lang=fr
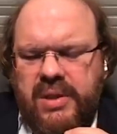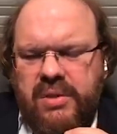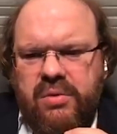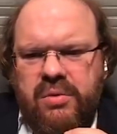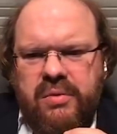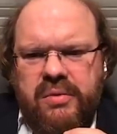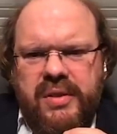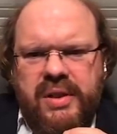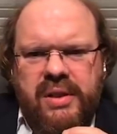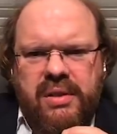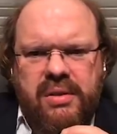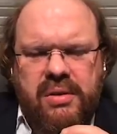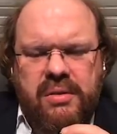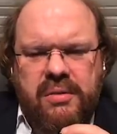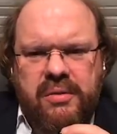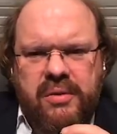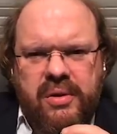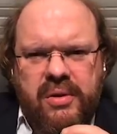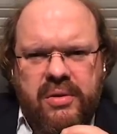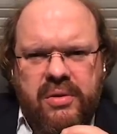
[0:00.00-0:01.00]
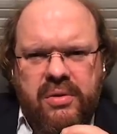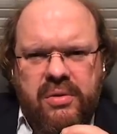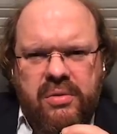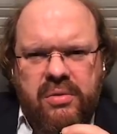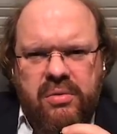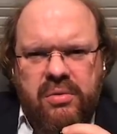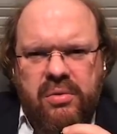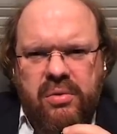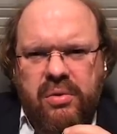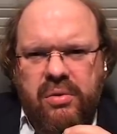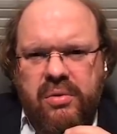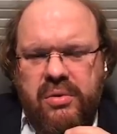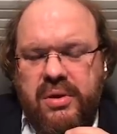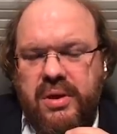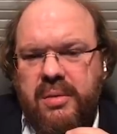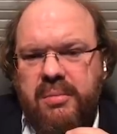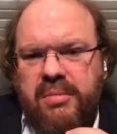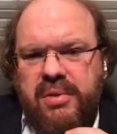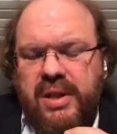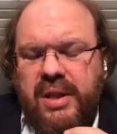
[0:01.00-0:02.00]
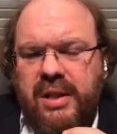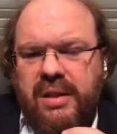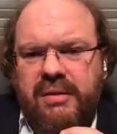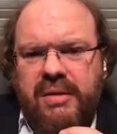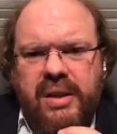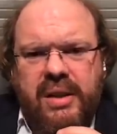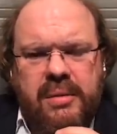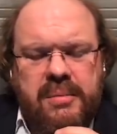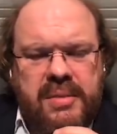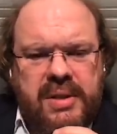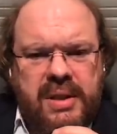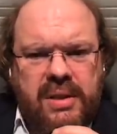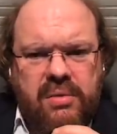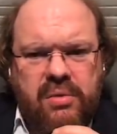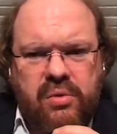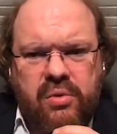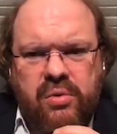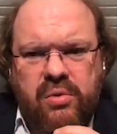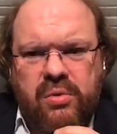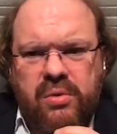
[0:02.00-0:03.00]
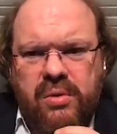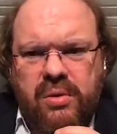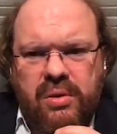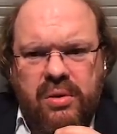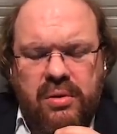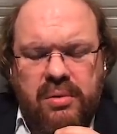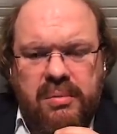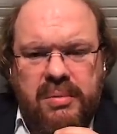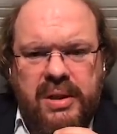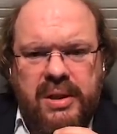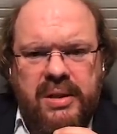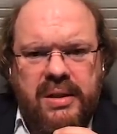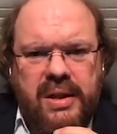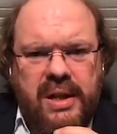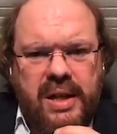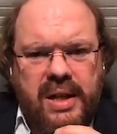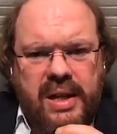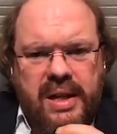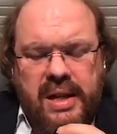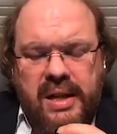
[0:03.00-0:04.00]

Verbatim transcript: souvenirs d'enfance douloureux. Ça peut arriver comme ça du jour au lendemain.